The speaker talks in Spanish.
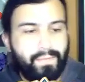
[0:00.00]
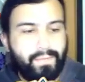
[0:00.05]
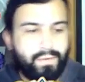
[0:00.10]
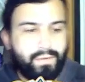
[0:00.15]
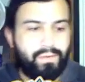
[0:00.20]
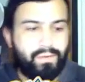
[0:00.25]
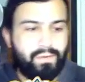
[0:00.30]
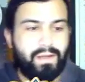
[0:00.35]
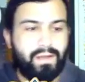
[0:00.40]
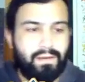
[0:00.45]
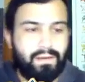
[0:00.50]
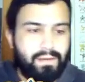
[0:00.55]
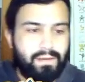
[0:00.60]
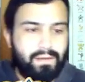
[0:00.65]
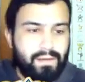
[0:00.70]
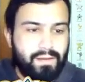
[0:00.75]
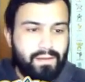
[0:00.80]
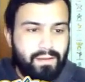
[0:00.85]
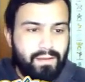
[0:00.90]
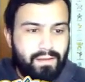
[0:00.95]
Ok,
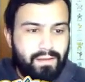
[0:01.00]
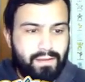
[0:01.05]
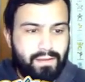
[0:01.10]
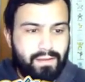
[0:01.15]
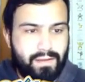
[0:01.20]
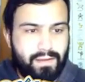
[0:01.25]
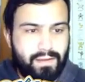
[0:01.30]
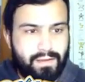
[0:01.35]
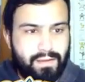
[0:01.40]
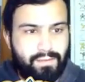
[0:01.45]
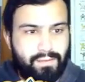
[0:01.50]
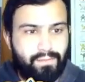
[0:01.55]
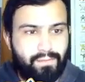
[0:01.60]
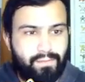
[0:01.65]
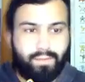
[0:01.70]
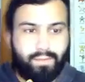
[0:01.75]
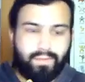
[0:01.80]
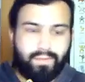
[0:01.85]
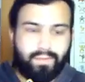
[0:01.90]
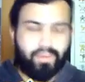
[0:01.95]
eh,
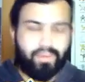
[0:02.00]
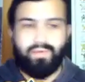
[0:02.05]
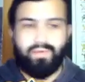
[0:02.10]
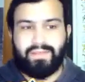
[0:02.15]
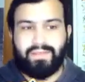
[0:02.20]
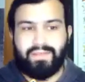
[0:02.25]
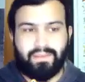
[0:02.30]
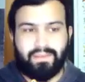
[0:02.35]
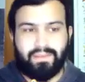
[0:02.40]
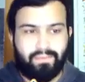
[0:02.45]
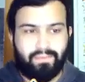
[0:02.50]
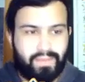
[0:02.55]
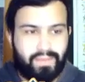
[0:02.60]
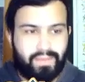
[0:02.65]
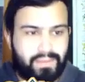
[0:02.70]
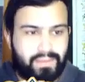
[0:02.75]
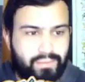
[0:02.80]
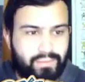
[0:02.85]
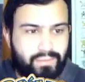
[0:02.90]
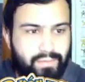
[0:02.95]
lo primero que voy a hacer con mi
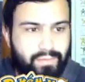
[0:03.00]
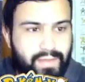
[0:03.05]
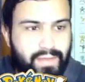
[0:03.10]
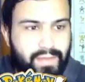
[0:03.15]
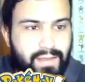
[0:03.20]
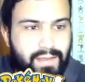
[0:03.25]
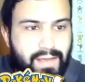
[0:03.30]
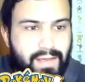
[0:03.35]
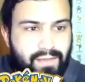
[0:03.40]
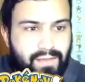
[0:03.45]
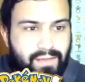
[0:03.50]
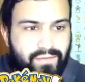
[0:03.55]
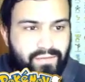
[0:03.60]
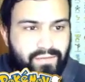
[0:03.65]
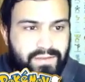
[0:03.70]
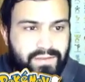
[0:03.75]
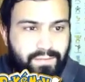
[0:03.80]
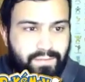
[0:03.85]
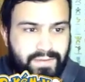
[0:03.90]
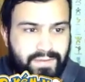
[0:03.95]
es subirme la
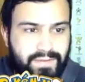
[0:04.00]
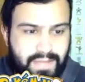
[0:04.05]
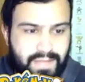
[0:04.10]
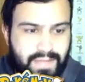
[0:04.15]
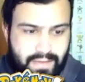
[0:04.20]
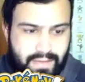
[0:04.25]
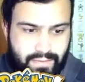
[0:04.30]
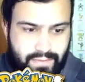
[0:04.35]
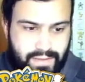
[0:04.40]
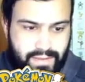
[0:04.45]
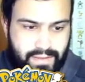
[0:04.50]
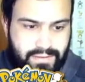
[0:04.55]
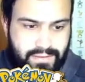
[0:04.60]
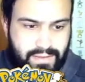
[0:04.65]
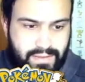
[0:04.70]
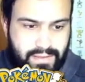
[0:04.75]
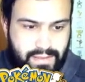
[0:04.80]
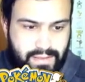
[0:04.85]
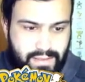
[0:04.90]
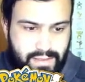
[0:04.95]
defensa especial. Voy a
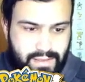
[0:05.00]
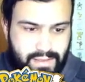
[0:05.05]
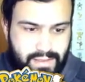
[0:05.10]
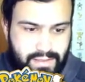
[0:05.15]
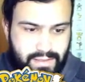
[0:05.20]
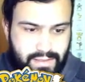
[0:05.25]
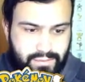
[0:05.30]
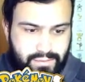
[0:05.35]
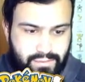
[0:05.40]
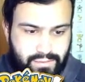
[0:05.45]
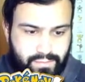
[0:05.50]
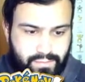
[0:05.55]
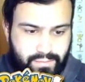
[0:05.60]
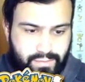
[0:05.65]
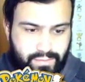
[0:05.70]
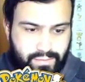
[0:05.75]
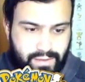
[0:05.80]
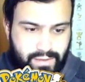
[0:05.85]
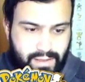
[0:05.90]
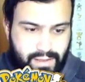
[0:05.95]
hacer esto
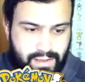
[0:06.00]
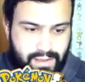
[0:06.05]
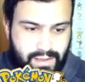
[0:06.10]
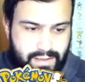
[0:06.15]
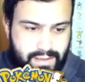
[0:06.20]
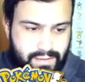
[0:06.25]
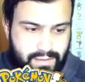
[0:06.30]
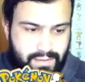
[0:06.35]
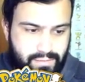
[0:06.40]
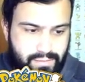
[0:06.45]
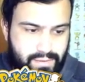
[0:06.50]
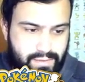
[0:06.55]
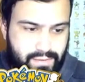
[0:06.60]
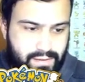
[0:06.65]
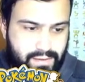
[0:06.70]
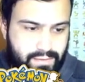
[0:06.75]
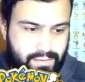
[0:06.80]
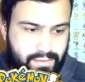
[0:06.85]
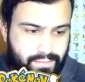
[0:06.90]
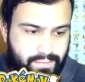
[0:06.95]
por acá. Le doy
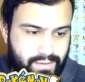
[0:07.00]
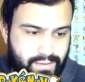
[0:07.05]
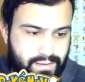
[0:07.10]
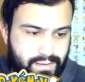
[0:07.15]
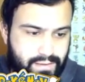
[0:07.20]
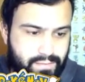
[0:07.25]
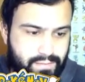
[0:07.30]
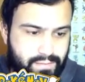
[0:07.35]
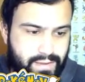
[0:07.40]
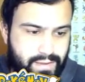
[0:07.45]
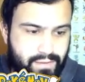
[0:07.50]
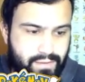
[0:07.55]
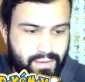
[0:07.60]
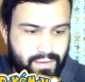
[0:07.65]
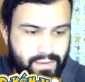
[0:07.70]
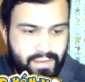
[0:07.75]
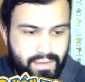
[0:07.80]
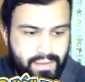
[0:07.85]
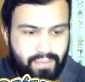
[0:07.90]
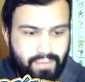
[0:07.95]
equipo del invierno.
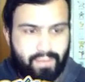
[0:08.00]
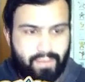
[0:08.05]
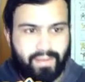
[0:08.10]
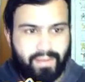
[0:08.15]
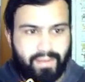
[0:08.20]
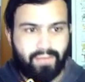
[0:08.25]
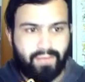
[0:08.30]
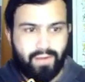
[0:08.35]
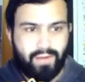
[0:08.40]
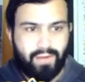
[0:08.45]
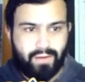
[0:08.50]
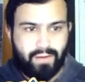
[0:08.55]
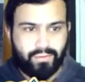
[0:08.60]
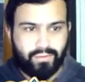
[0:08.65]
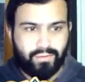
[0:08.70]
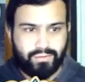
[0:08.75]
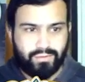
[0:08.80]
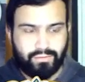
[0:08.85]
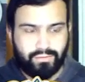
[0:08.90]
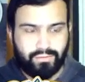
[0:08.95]
Le voy a meter un
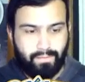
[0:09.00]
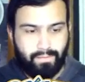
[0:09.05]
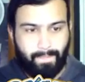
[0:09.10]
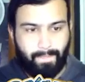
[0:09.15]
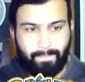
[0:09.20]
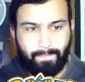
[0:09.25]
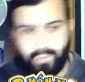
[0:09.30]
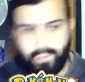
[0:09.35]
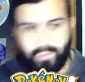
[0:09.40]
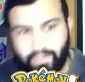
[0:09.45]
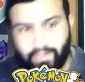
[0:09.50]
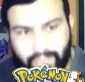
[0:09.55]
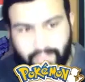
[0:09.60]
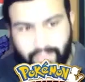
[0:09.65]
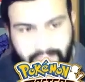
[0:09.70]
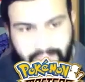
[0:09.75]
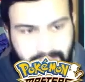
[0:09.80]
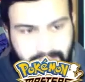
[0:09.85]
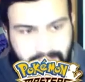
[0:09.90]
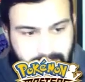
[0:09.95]
acoso. Solo por
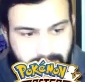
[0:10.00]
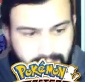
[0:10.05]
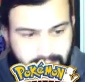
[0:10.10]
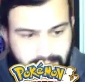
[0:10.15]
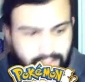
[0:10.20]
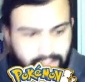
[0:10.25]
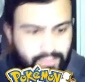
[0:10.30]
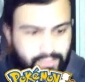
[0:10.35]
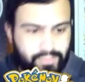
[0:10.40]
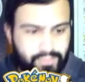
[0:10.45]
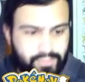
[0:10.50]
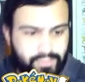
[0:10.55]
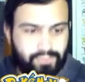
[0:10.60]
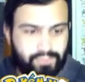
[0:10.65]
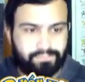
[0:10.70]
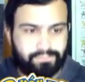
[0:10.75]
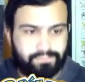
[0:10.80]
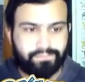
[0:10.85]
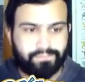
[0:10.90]
meterle el acoso.